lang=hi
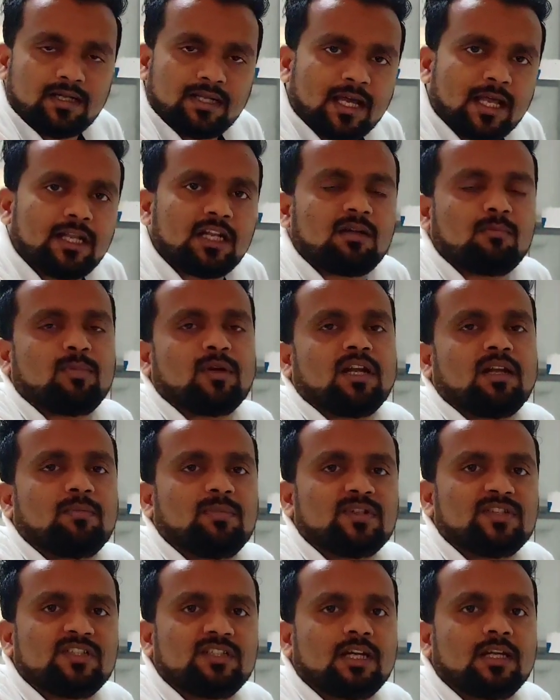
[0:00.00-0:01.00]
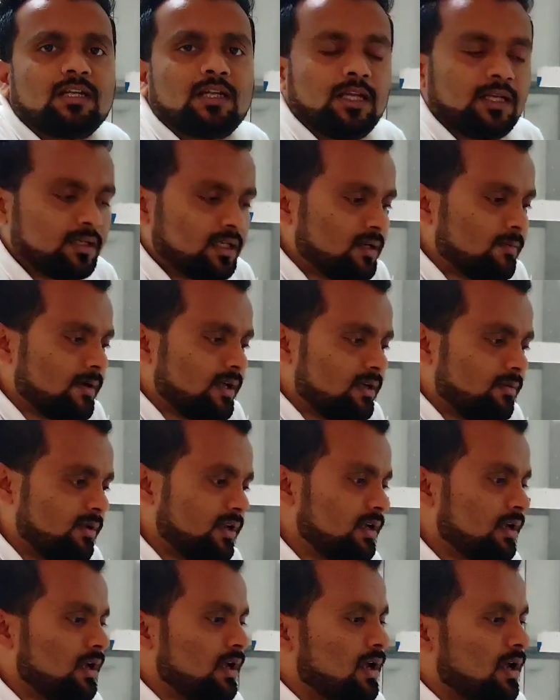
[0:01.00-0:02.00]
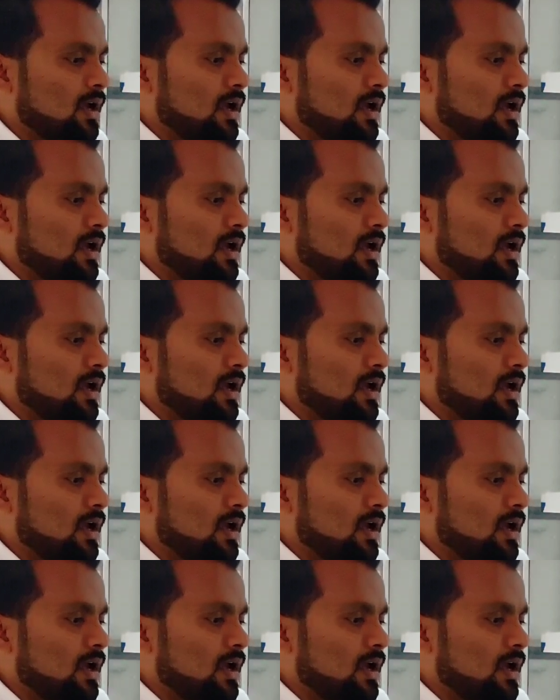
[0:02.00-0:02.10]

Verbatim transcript: डायरेक्ट प्लांट पी किट के बारे में